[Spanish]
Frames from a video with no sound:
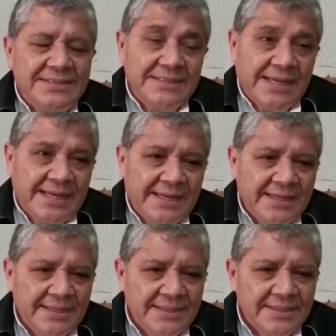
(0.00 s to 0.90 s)

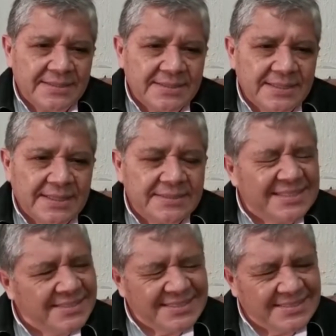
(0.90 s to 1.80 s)
Este,
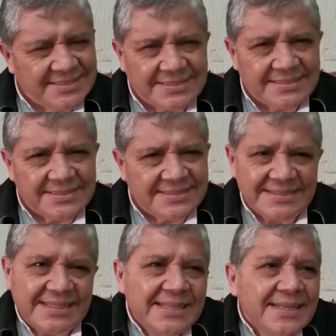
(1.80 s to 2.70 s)

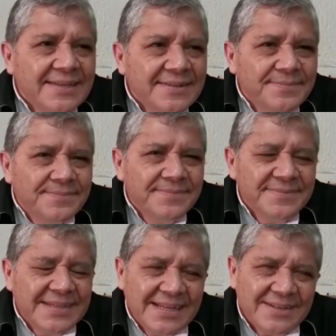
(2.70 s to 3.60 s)
sí,
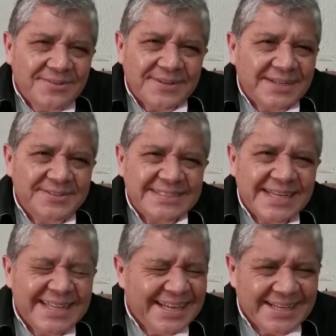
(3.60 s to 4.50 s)
eh, lo que nos
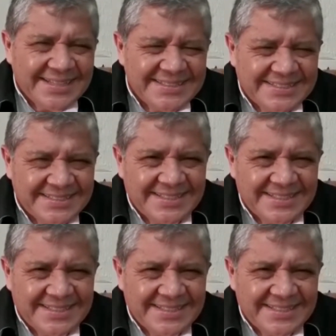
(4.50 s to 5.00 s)
queda es...